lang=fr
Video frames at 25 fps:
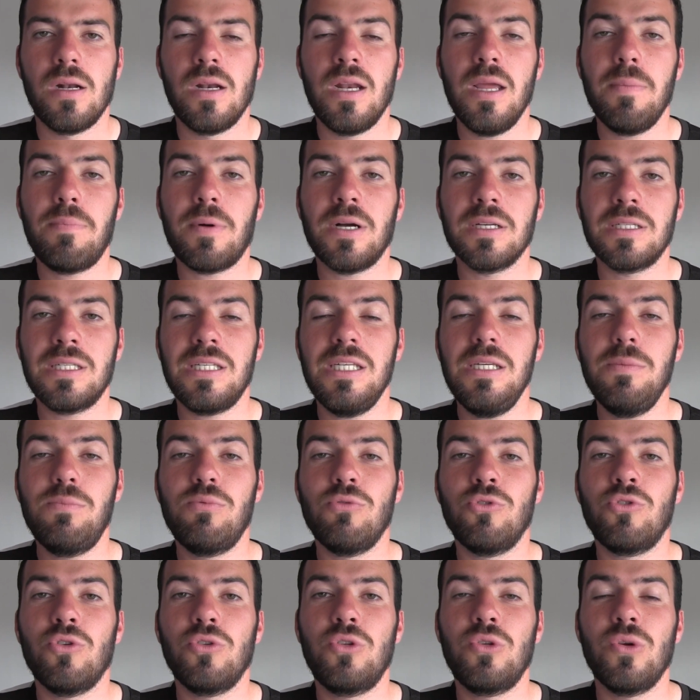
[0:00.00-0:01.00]
Les principes,
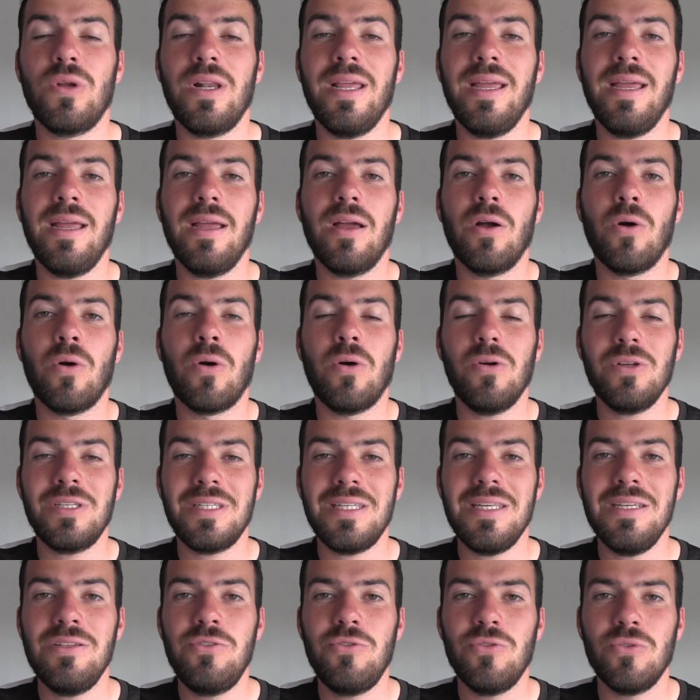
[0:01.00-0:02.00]
je te les
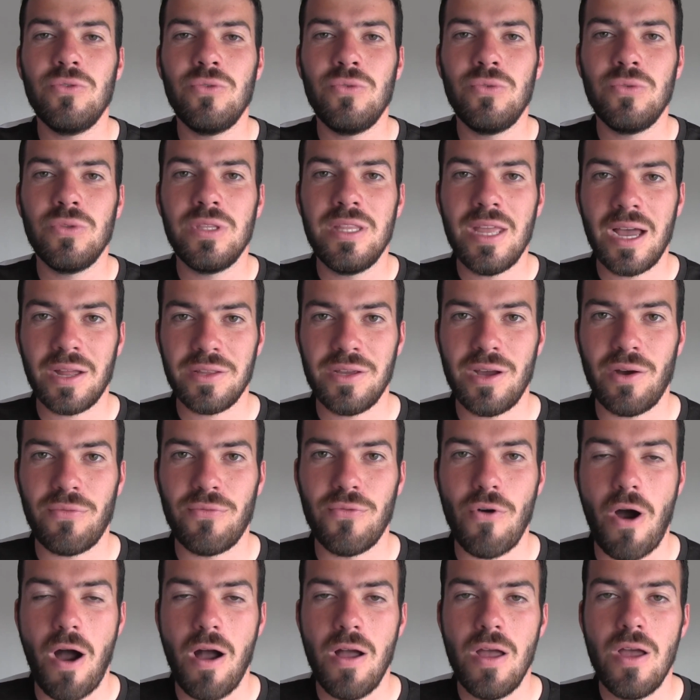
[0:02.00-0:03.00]
recite une dernière
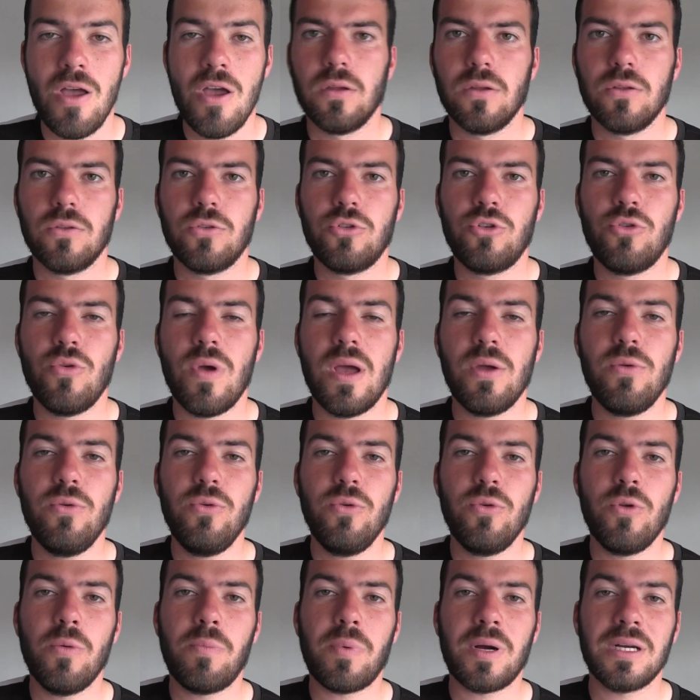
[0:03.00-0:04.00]
fois. Tu as
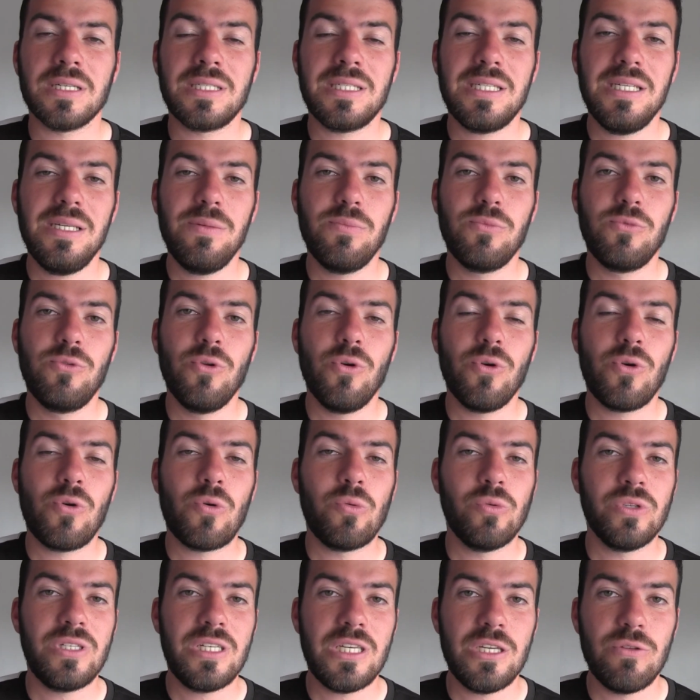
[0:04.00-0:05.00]
eu le principe de
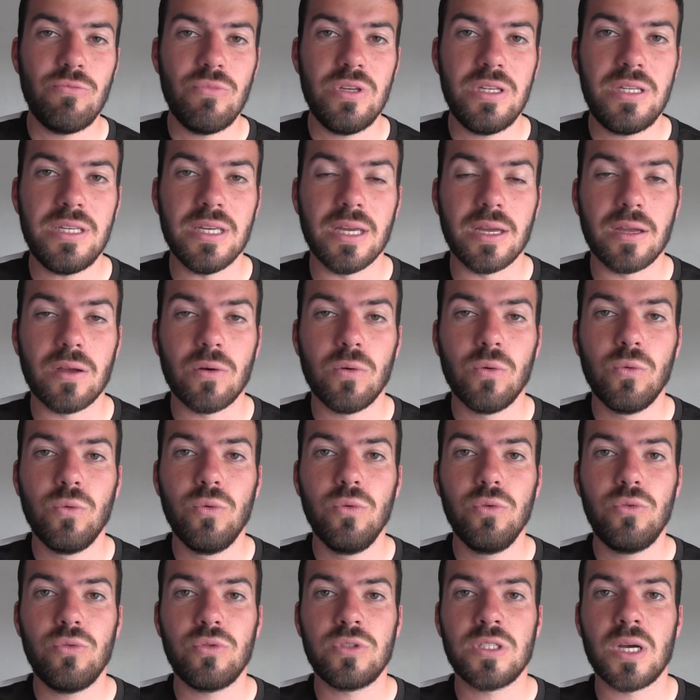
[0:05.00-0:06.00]
continuité
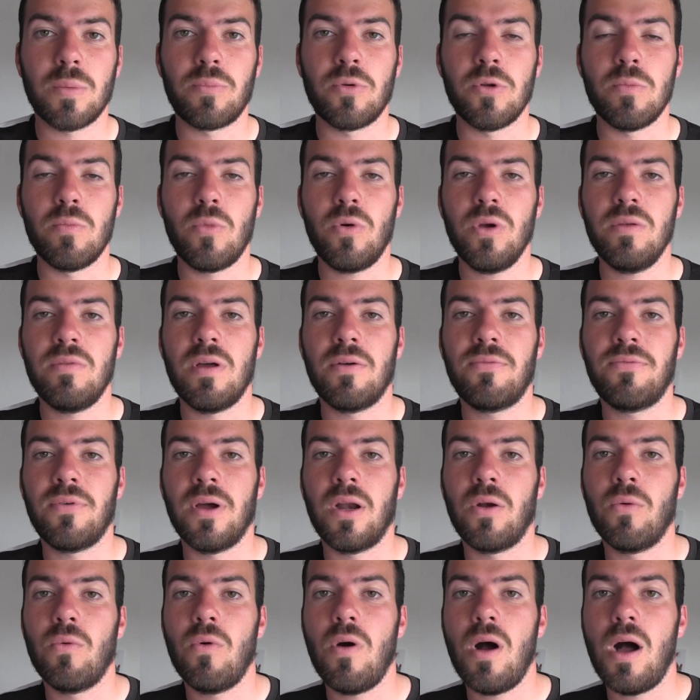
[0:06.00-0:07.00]
où tout simplement il va
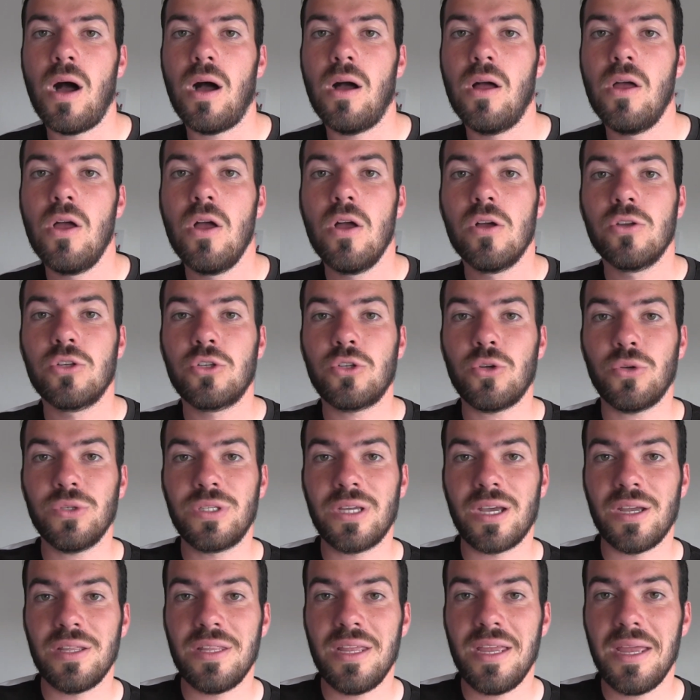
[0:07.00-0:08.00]
falloir
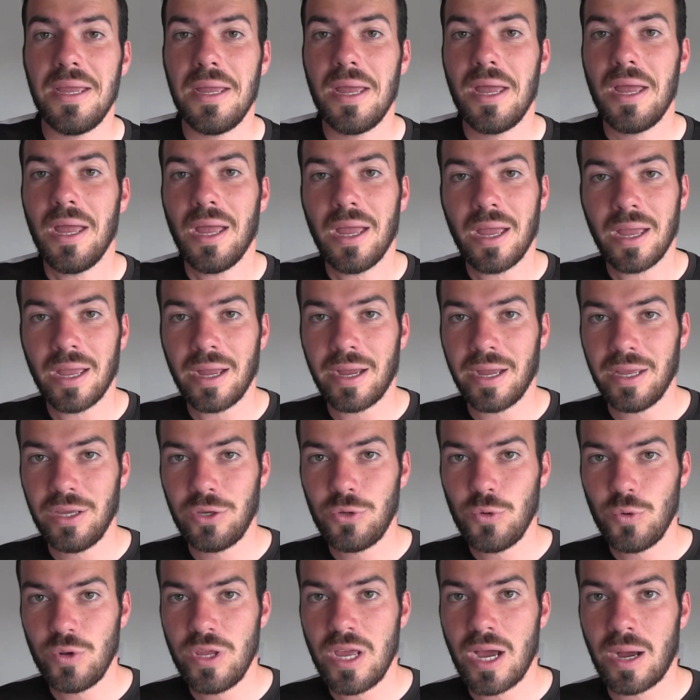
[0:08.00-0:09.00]
s'entraîner
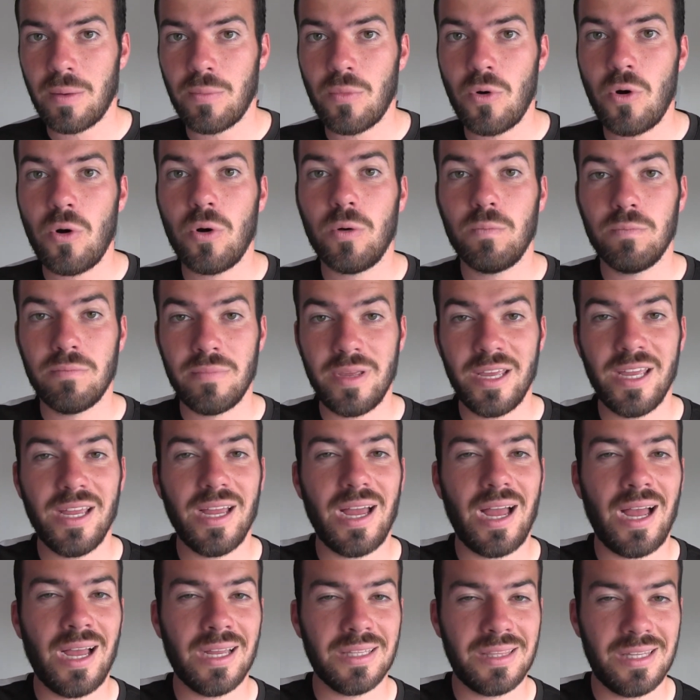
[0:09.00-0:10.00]
régulièrement
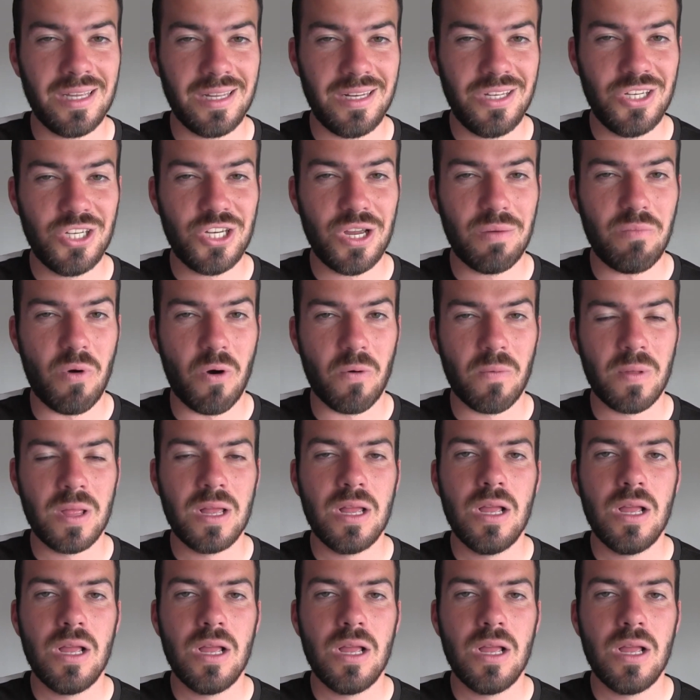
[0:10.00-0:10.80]
mais intelligemment.